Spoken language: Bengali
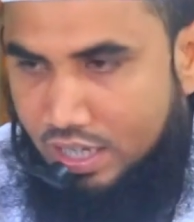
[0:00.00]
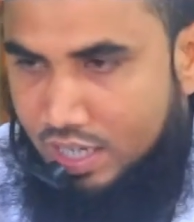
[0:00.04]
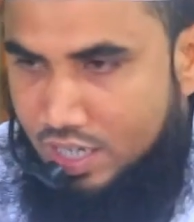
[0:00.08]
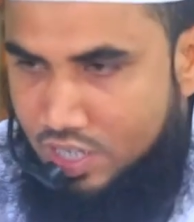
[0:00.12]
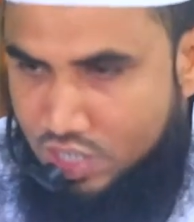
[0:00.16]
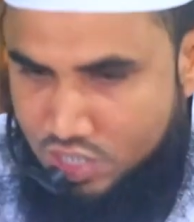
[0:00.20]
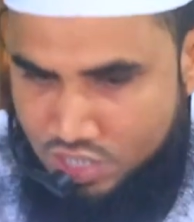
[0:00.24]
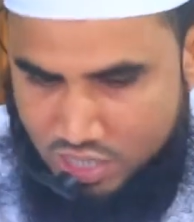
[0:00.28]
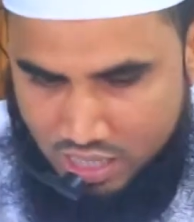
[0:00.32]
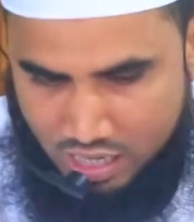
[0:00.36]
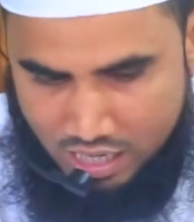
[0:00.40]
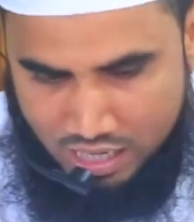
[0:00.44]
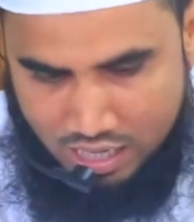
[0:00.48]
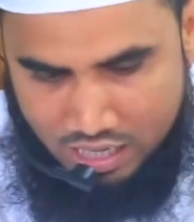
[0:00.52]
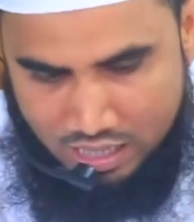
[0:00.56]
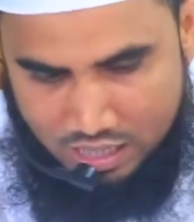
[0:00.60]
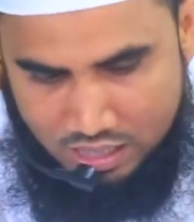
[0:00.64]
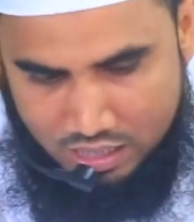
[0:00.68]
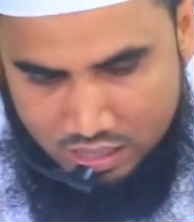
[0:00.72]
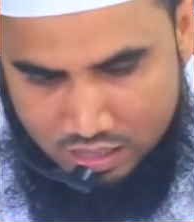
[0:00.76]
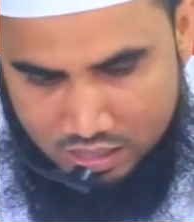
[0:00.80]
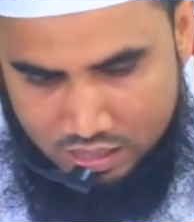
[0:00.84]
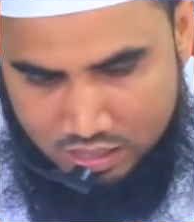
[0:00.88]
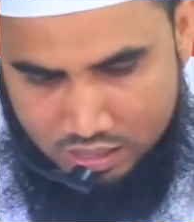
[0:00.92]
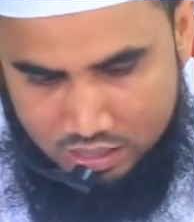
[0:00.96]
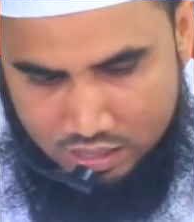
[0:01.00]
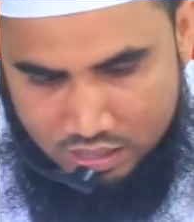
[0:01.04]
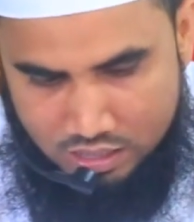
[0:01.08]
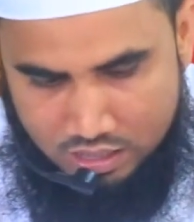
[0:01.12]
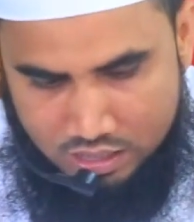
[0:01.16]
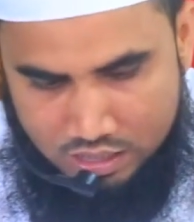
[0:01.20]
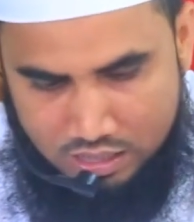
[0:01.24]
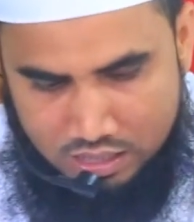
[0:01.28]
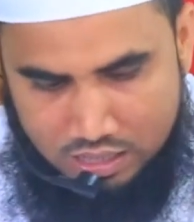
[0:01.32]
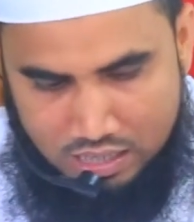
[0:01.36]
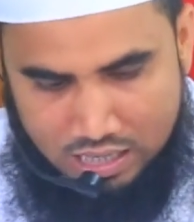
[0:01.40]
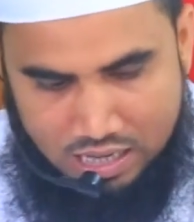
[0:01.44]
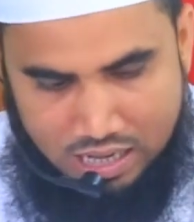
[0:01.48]
ইনশা
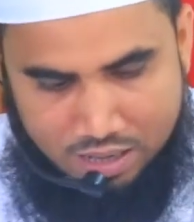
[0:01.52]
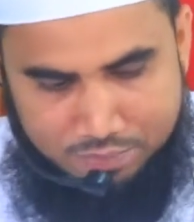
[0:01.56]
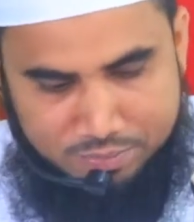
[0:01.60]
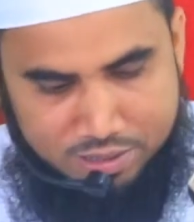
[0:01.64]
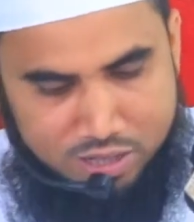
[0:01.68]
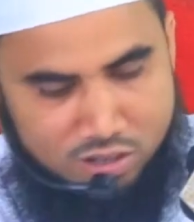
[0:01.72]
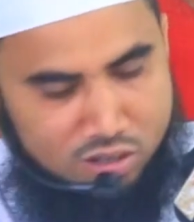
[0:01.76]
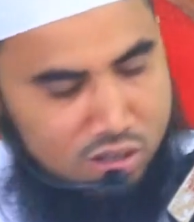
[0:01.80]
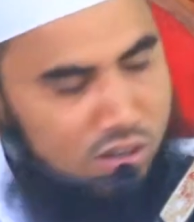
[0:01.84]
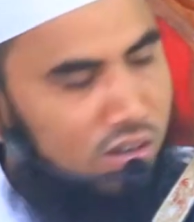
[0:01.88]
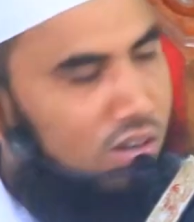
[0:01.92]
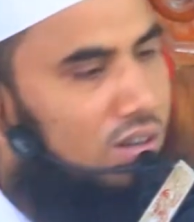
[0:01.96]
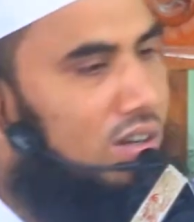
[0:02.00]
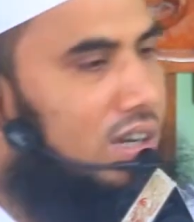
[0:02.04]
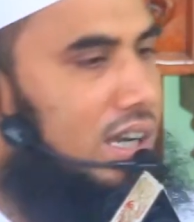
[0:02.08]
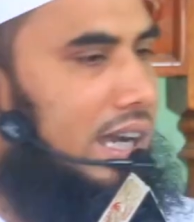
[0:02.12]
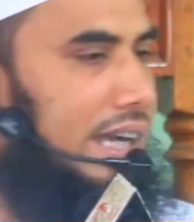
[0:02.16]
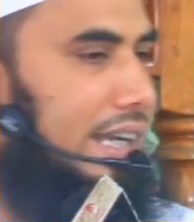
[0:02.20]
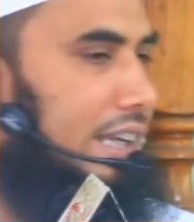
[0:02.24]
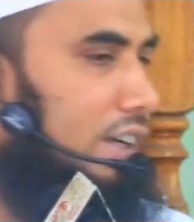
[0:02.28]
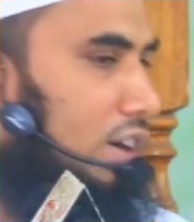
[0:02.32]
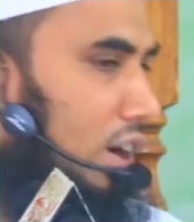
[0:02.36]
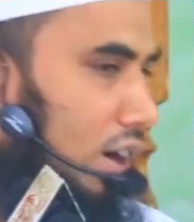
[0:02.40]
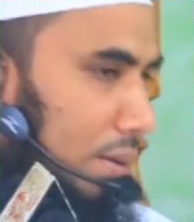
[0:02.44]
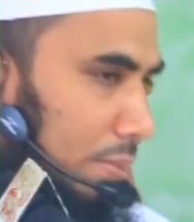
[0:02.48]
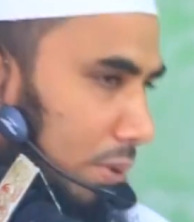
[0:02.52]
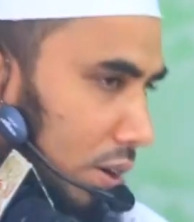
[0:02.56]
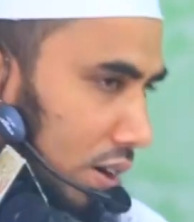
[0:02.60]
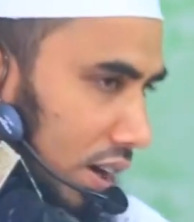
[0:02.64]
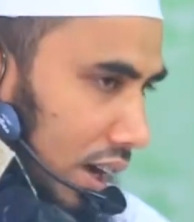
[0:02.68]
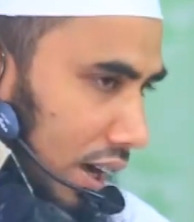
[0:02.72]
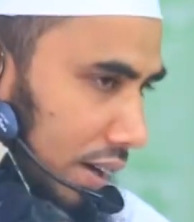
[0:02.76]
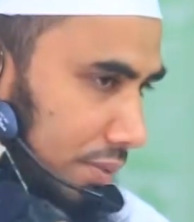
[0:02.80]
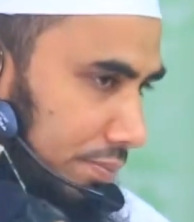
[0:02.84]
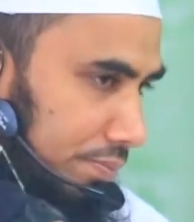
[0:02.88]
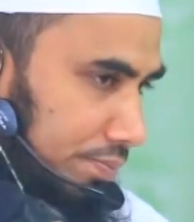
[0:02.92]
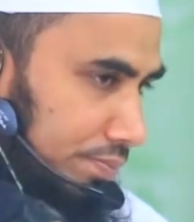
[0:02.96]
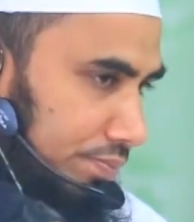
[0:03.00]
আমরা অহংকারী হব
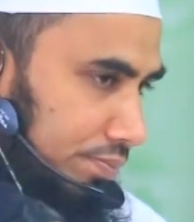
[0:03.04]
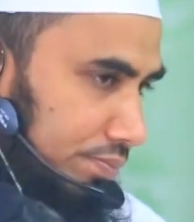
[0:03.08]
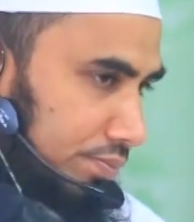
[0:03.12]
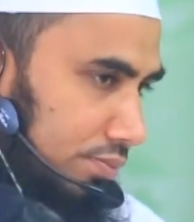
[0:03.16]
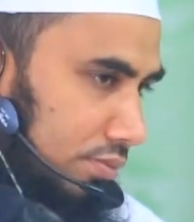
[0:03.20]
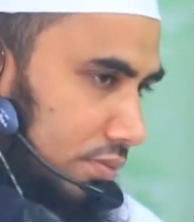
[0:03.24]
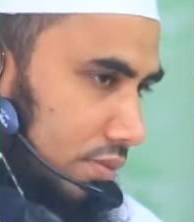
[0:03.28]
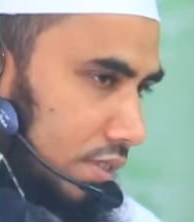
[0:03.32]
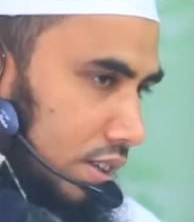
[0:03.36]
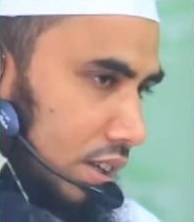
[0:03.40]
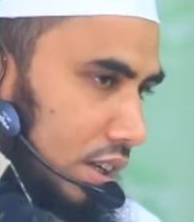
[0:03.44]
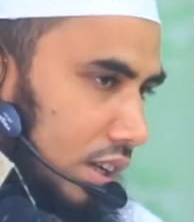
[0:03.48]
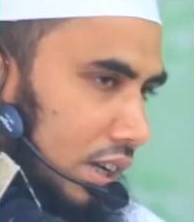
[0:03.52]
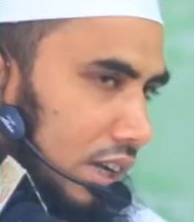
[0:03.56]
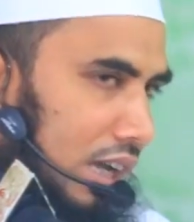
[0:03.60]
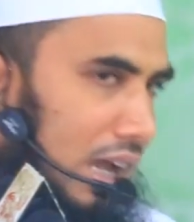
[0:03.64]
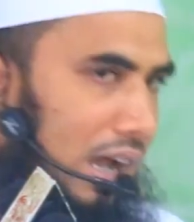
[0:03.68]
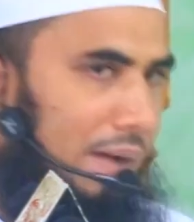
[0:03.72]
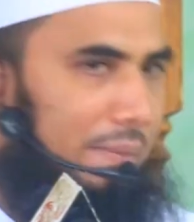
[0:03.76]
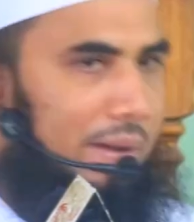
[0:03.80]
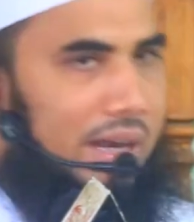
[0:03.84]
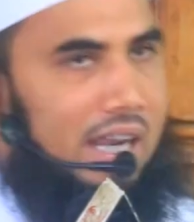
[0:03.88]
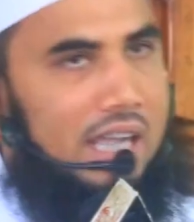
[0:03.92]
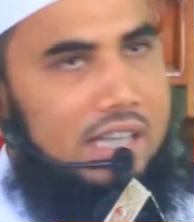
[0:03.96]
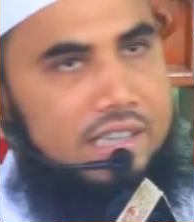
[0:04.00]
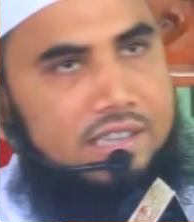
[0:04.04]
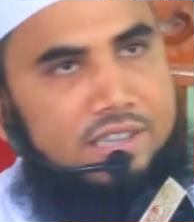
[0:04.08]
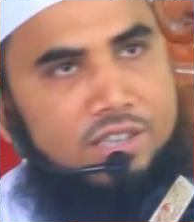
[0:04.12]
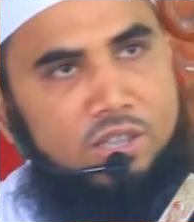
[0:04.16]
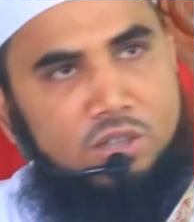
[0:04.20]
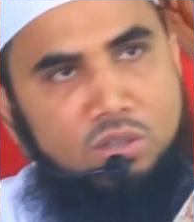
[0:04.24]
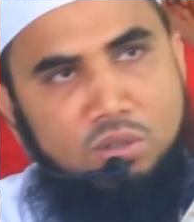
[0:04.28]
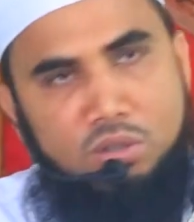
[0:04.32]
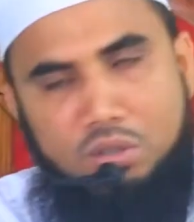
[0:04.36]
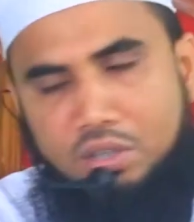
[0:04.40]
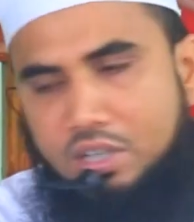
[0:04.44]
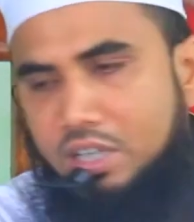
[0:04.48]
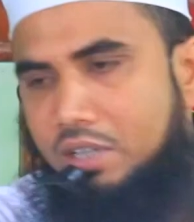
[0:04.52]
না আমার
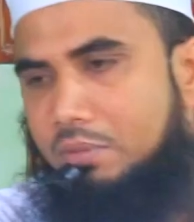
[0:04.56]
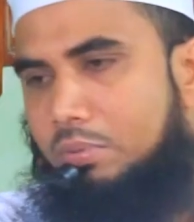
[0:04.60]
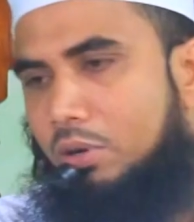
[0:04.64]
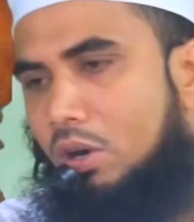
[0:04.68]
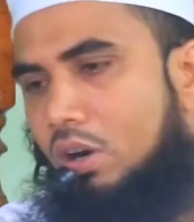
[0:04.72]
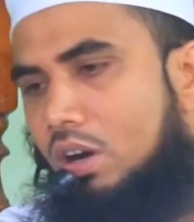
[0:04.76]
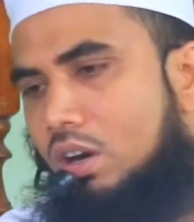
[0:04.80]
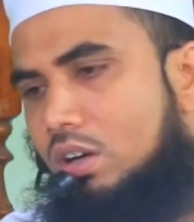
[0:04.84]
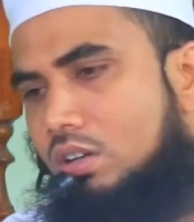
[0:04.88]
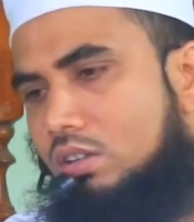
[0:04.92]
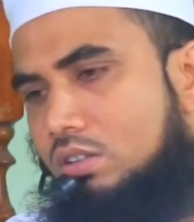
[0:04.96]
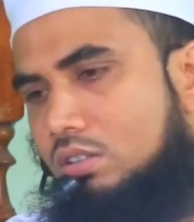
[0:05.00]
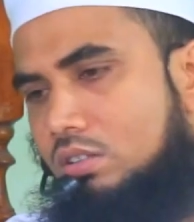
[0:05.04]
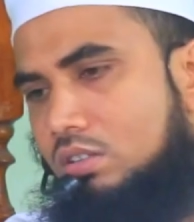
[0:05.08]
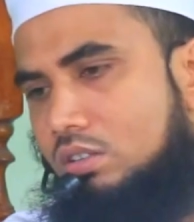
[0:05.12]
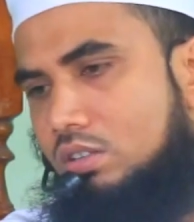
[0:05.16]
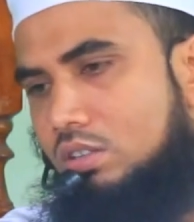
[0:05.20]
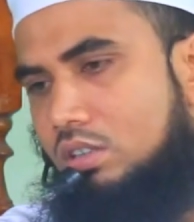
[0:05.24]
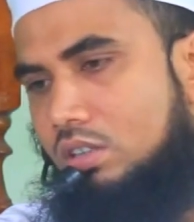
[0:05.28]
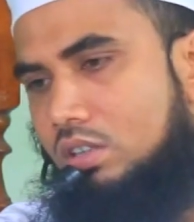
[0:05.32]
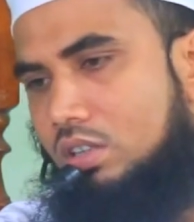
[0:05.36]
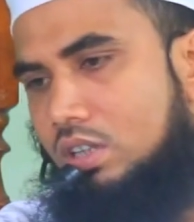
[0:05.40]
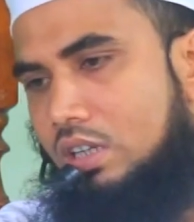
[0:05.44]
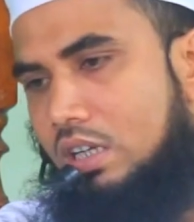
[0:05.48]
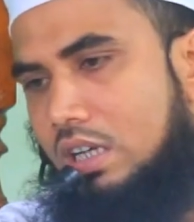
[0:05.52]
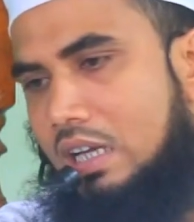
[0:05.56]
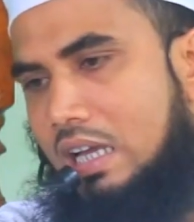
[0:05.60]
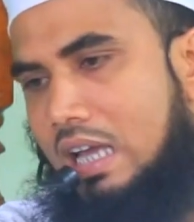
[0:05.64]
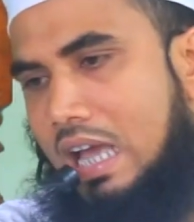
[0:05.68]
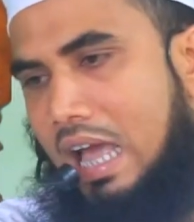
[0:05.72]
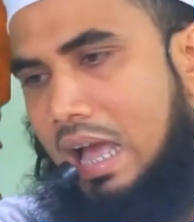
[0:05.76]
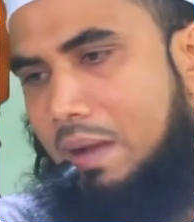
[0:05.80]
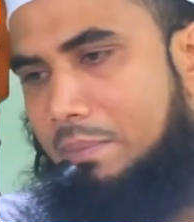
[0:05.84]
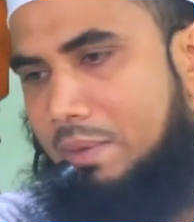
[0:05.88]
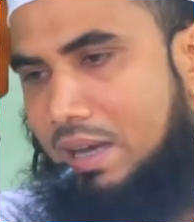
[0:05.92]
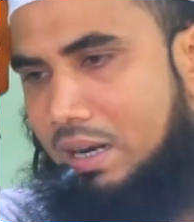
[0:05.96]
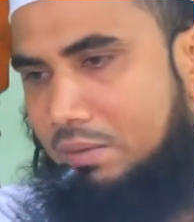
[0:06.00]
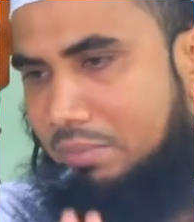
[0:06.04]
আত্মীয় গরিব হোক
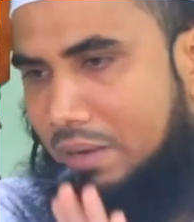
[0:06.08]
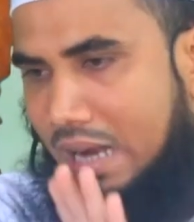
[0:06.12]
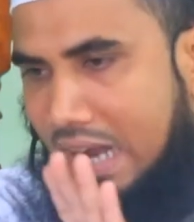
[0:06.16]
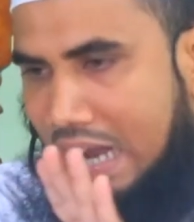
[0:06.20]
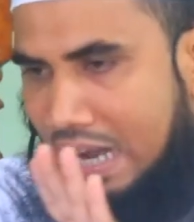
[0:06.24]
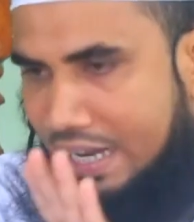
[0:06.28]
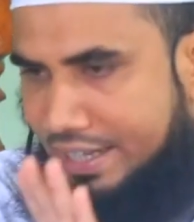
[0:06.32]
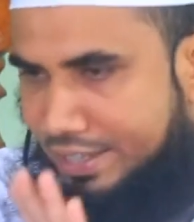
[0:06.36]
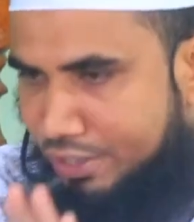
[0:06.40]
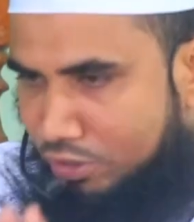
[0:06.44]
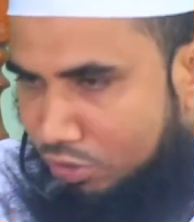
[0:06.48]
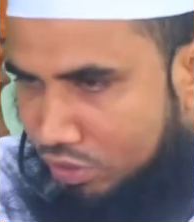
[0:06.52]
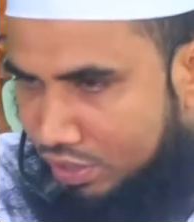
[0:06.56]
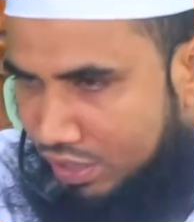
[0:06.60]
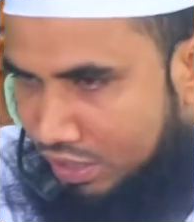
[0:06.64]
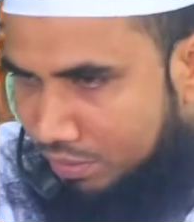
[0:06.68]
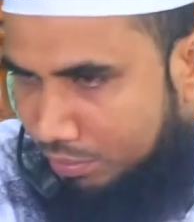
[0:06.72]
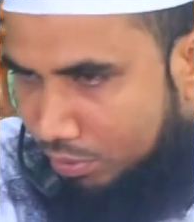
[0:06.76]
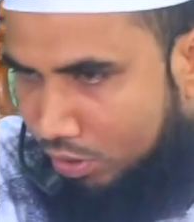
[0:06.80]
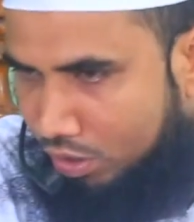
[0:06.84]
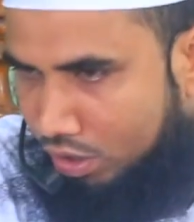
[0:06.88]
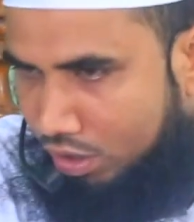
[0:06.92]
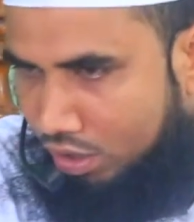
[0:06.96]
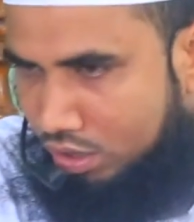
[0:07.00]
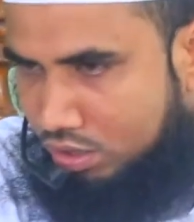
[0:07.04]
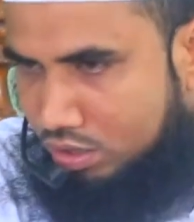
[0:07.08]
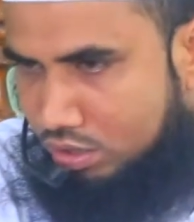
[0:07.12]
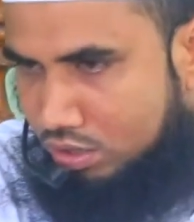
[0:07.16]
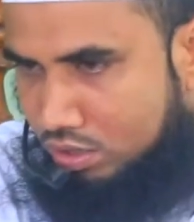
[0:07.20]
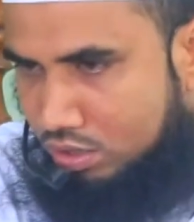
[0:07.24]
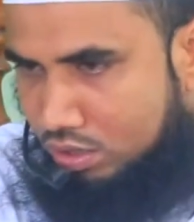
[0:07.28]
আমার ভাই গরিব হোক